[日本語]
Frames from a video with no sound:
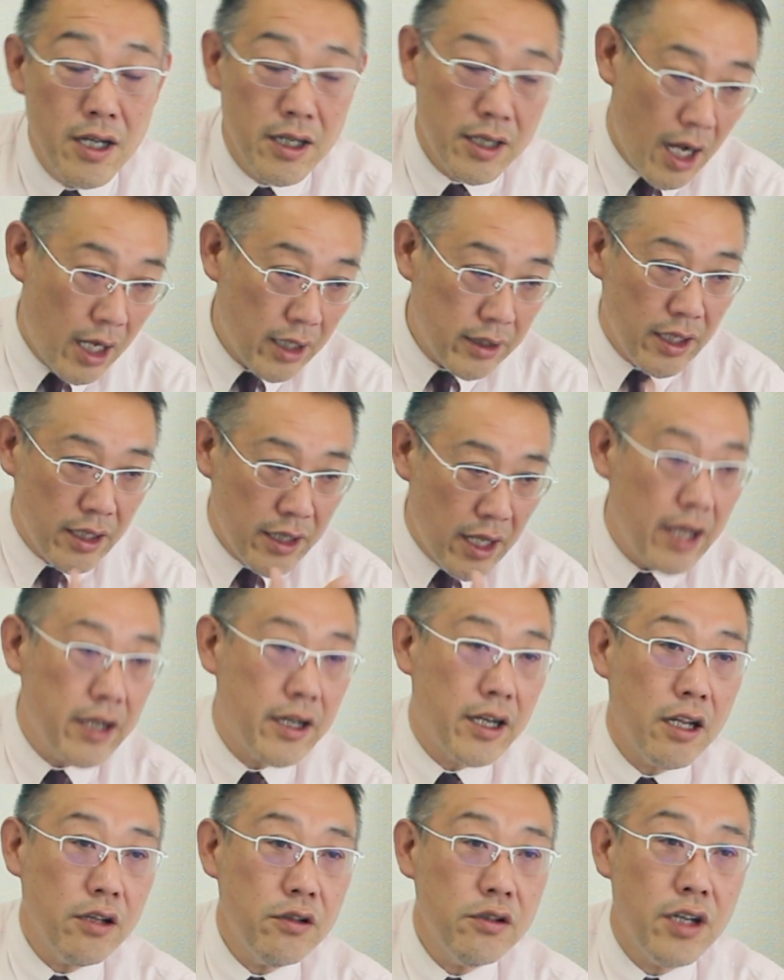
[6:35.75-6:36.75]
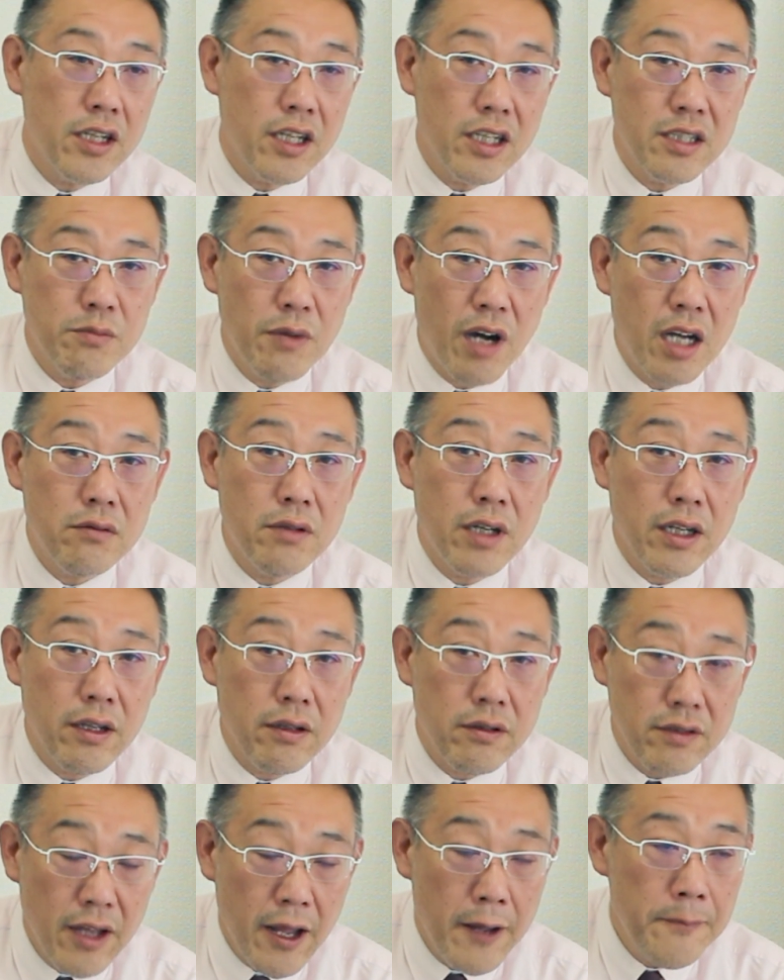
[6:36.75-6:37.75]
飼ってないからって話もあるわけ
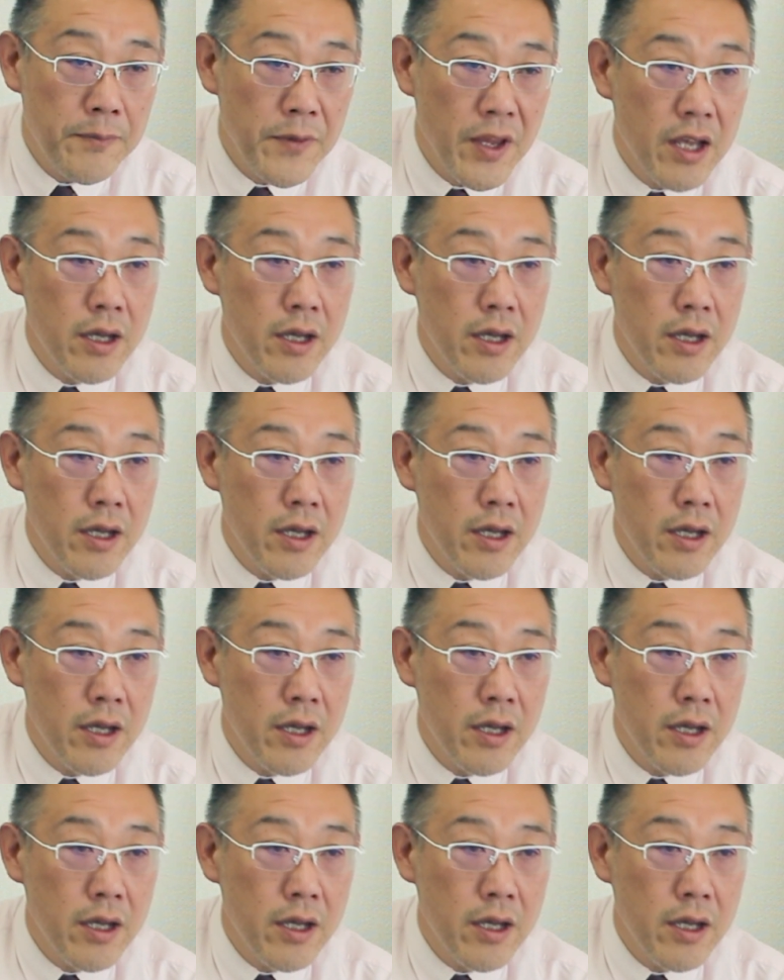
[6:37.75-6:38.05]
ですね。